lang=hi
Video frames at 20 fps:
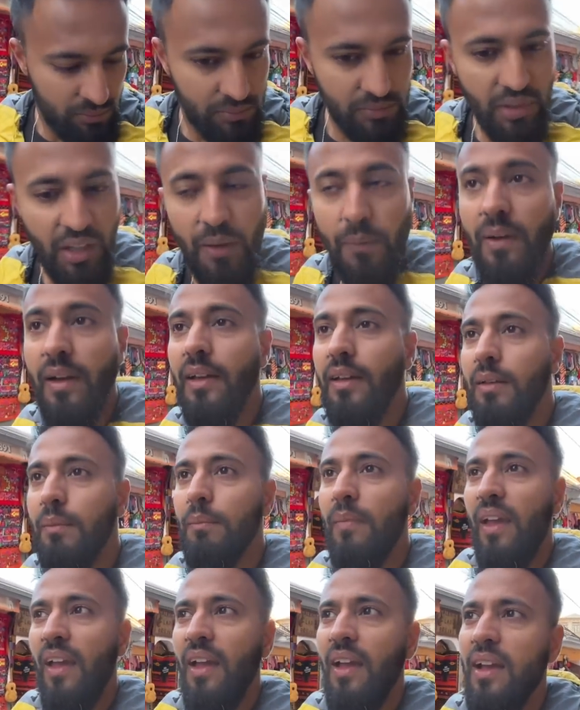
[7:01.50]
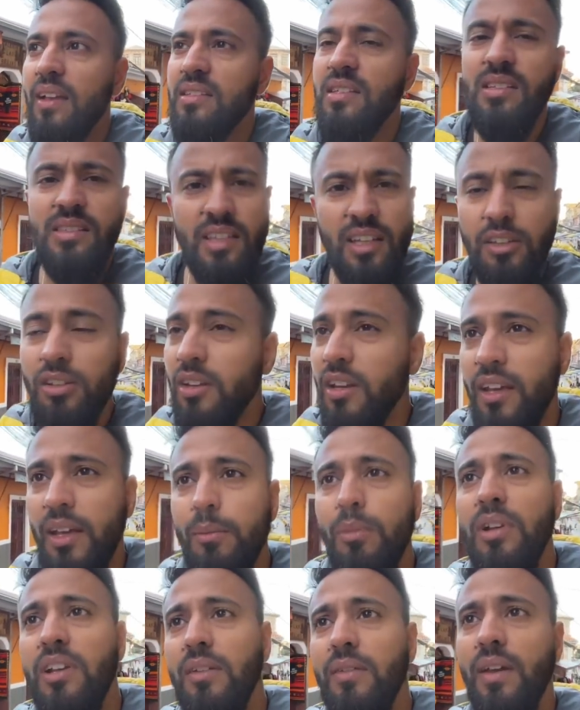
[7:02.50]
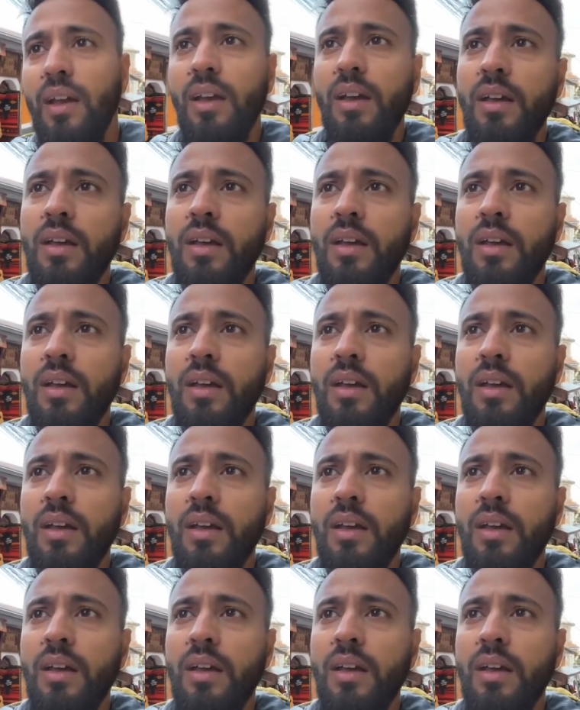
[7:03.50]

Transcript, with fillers: नहीं भाई महंगा है सस्ता तो नहीं है बोली गया